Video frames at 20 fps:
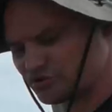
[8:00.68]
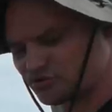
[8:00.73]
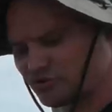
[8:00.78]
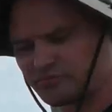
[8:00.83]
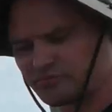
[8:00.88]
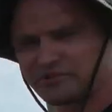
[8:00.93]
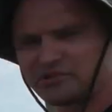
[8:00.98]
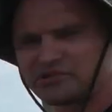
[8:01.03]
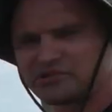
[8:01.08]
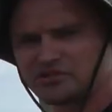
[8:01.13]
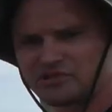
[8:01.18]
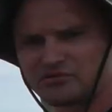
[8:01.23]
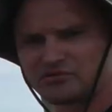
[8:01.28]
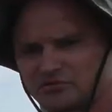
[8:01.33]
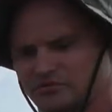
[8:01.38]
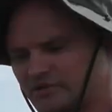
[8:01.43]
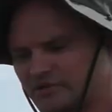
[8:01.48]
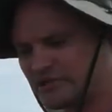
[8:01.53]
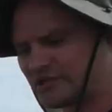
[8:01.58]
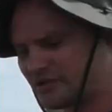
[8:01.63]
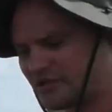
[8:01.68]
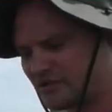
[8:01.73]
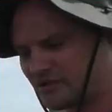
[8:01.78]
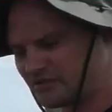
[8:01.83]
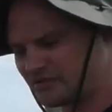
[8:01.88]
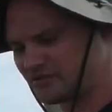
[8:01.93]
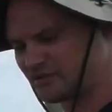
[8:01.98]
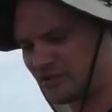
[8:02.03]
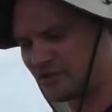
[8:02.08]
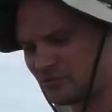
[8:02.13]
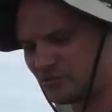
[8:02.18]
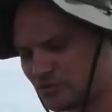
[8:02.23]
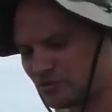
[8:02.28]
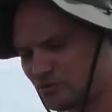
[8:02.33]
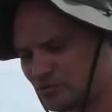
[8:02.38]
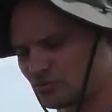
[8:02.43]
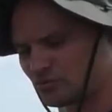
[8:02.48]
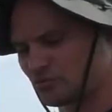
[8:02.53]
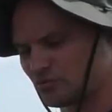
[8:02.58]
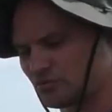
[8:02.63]
650 рублей за одну
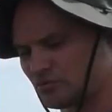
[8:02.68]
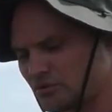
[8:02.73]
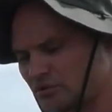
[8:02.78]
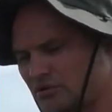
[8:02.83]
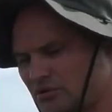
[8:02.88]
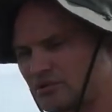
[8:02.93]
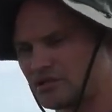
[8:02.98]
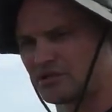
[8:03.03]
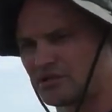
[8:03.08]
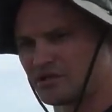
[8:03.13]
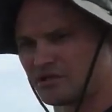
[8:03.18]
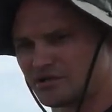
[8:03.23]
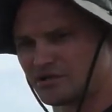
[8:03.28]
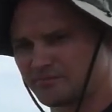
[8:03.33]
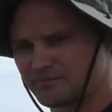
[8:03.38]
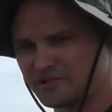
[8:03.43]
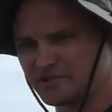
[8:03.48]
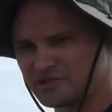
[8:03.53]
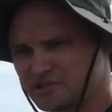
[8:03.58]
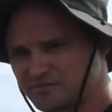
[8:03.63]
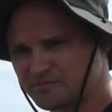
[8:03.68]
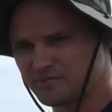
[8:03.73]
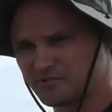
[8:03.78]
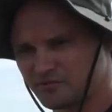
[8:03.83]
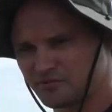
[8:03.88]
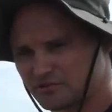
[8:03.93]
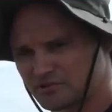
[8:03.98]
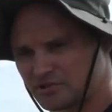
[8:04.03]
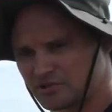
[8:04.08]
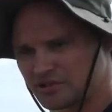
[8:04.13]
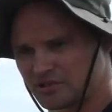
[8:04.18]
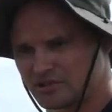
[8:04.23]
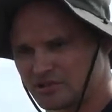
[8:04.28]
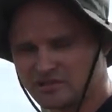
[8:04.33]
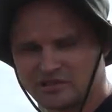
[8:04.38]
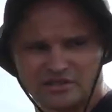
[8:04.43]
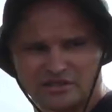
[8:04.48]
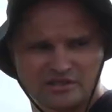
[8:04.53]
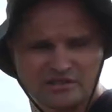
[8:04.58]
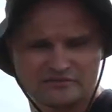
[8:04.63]
штуку. В принципе, вот и
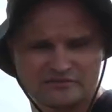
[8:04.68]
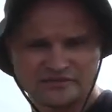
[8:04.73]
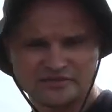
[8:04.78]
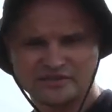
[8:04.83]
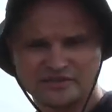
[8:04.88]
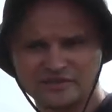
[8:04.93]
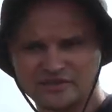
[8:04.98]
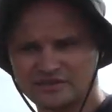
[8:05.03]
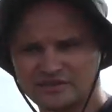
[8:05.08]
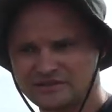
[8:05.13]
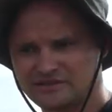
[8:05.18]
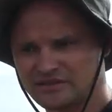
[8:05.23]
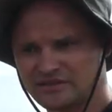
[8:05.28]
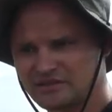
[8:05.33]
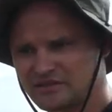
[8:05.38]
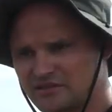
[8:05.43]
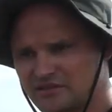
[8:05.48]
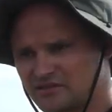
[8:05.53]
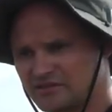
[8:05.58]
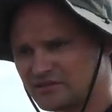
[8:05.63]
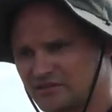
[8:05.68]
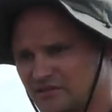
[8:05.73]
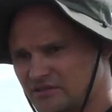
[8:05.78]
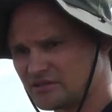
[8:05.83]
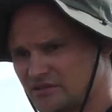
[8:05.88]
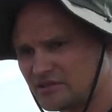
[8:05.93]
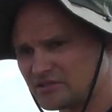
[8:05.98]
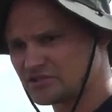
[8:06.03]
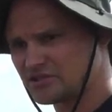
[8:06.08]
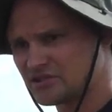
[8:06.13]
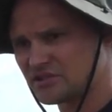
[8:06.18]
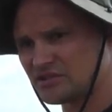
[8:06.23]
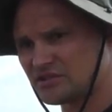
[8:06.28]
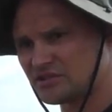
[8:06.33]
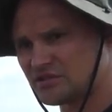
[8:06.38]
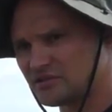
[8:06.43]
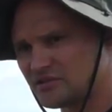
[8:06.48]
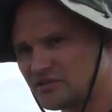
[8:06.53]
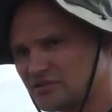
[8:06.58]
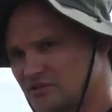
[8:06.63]
все расценки на дренаж.
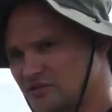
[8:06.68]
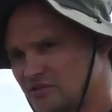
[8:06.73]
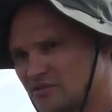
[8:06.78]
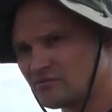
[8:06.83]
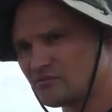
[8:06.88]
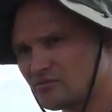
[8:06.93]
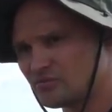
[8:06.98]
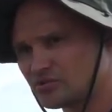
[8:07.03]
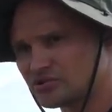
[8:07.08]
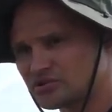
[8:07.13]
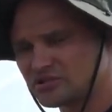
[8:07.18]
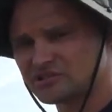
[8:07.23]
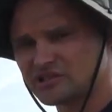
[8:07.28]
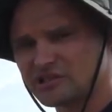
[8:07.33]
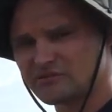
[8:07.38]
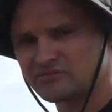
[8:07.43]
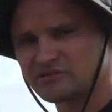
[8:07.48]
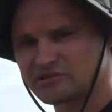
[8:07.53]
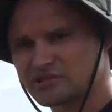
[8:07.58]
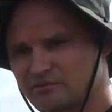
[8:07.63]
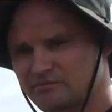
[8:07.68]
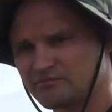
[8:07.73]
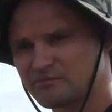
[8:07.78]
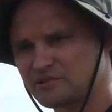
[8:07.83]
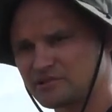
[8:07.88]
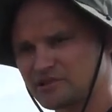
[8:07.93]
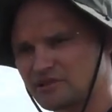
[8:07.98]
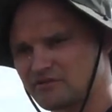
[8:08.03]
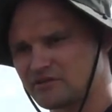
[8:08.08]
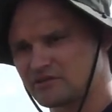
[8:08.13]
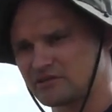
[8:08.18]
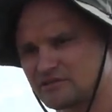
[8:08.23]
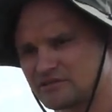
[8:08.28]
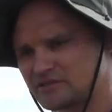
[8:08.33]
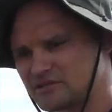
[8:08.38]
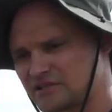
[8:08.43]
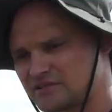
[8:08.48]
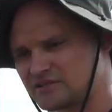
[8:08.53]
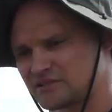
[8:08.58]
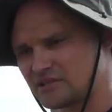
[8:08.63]
Можете сами скомплектовать,
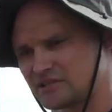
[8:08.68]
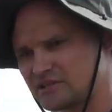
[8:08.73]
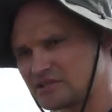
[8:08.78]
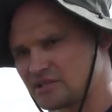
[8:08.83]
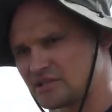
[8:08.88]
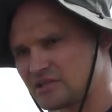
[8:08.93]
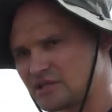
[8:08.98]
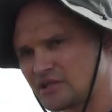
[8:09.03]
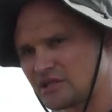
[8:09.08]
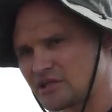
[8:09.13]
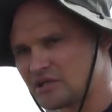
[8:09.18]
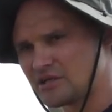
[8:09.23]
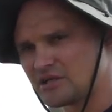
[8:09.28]
заказать.